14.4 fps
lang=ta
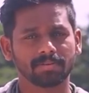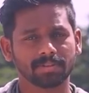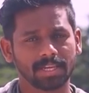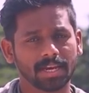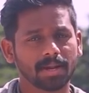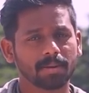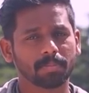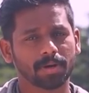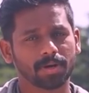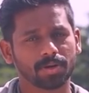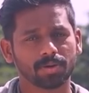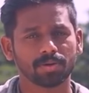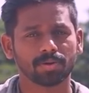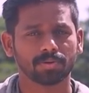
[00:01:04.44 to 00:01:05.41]
இல்லை வந்து என்ன
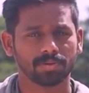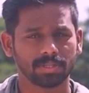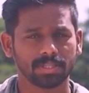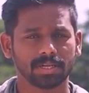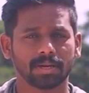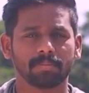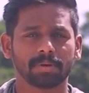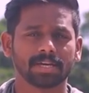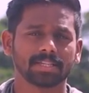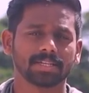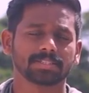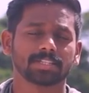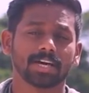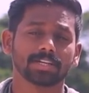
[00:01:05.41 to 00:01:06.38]
பண்ணணும் இதுக்கு நமக்கு
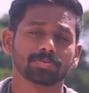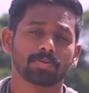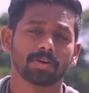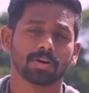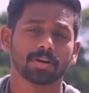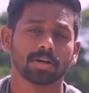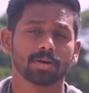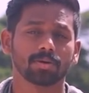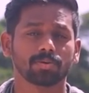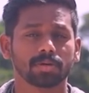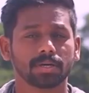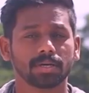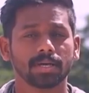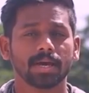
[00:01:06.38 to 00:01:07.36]
எதாவது சார்ஜ் பண்ணுவாங்களா
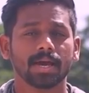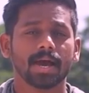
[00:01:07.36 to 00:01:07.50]
ஒரு